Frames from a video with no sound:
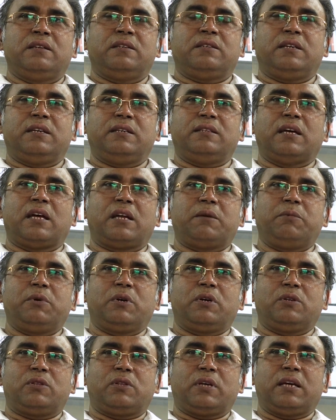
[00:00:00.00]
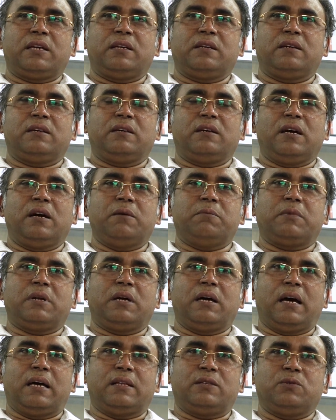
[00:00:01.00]
সেই ধারাবাহিকতায় আমরা
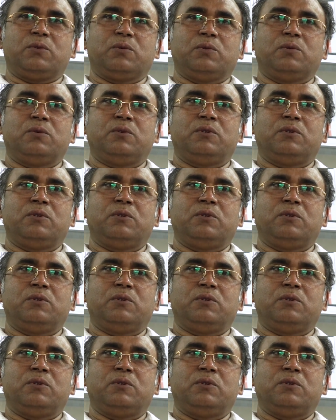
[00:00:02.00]
আজও